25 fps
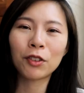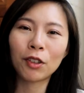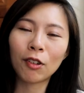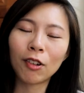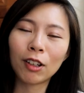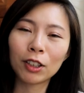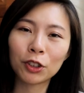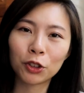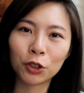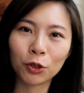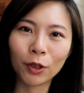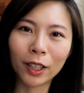观
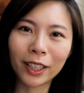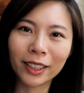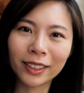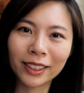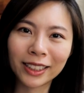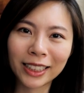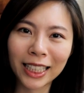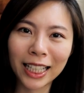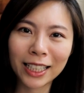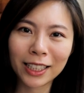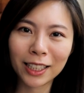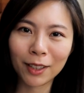光局网
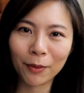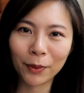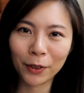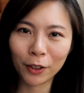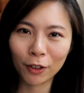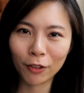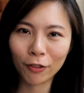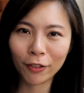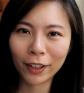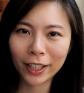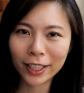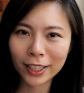站上面
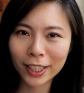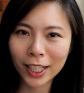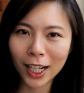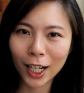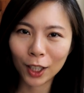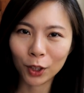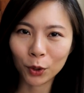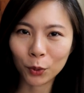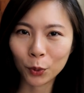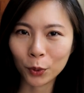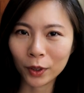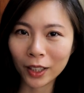有非
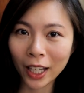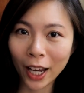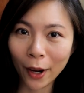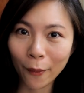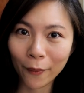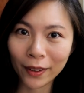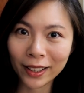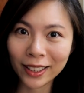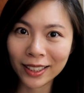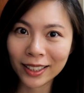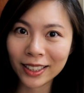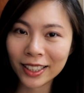常多台
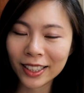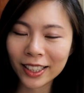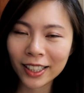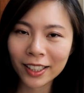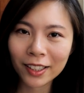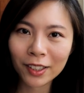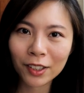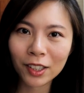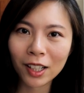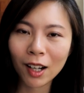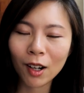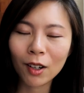湾的
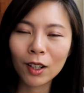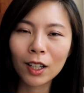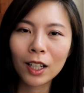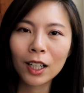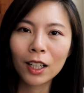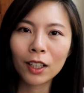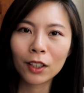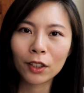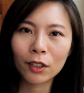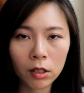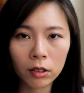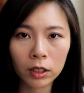介绍。
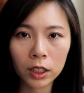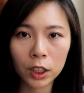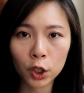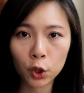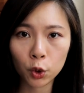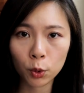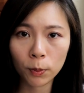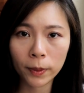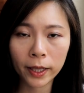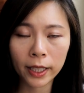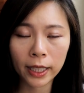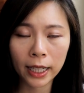那后只
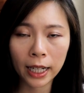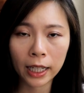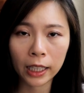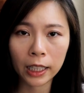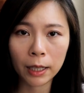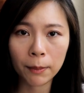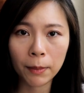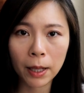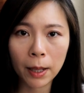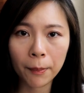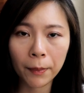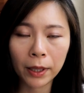准备了两个
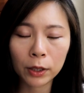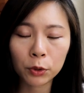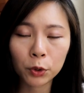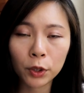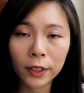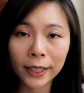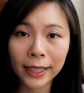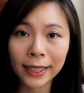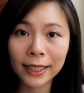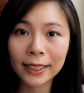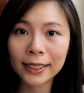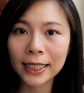礼拜嘛，如
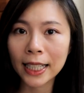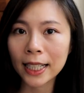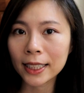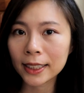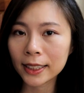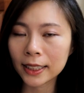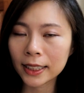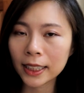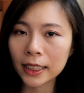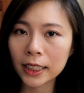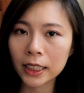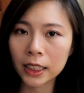果更长
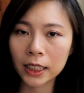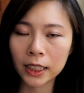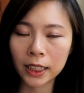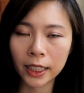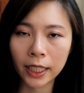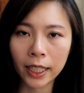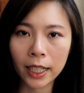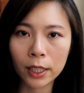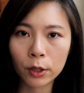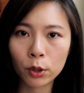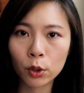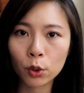时间，其实你
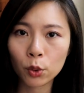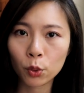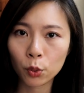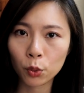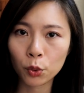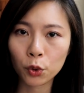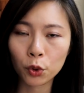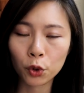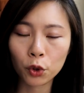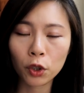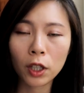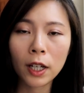可以去书
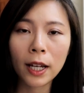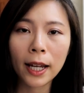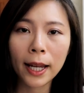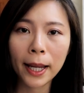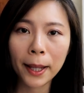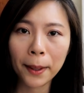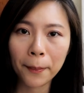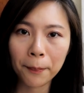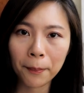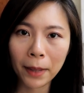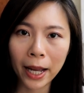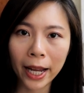局
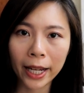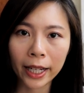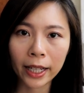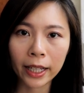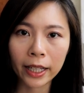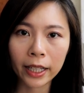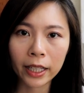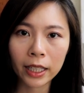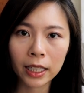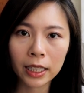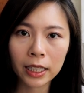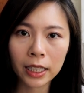买
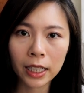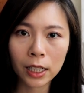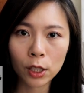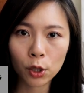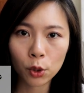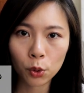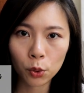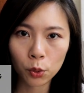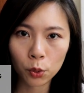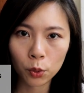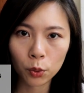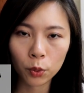一些
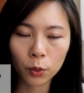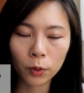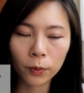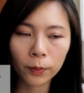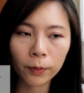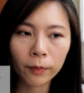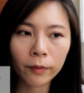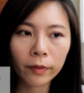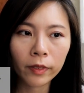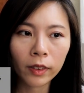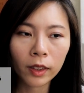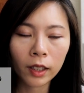书。
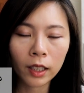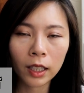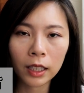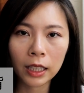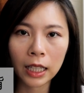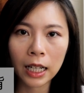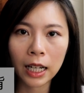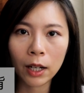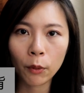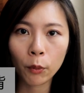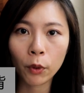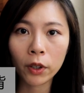
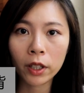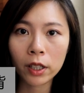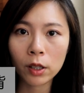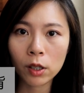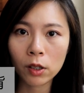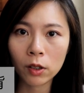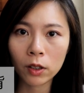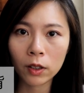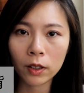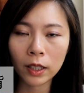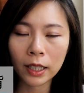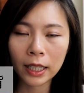那我也
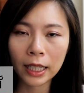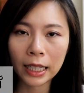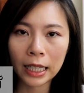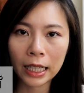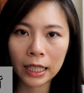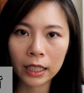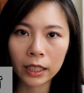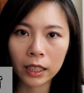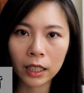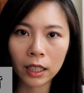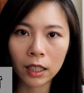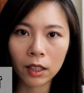有
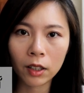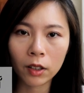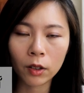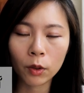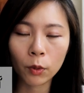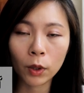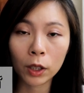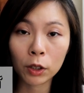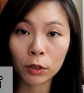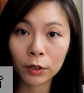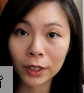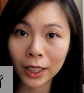看到
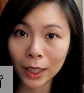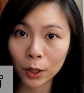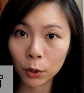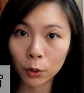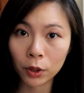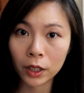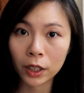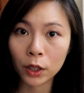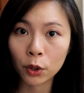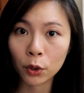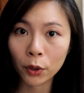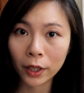网络上很
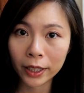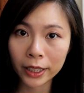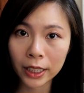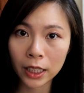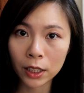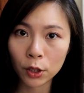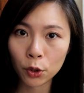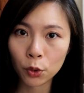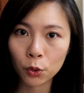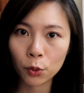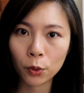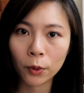多人推
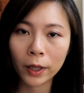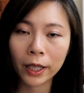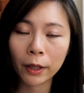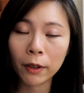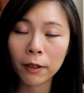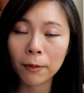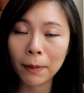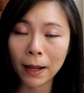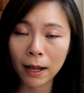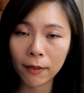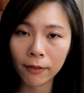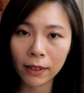荐书，我也
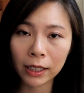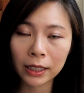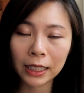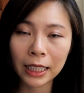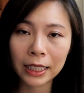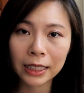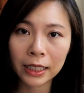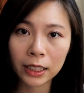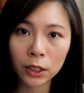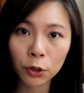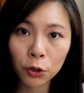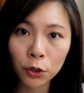会把它放
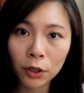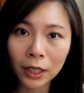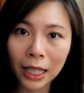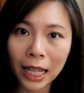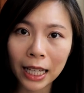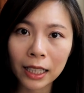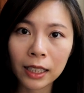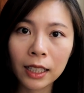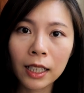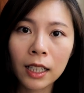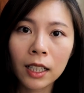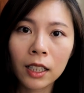在资讯
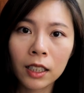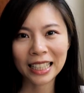栏。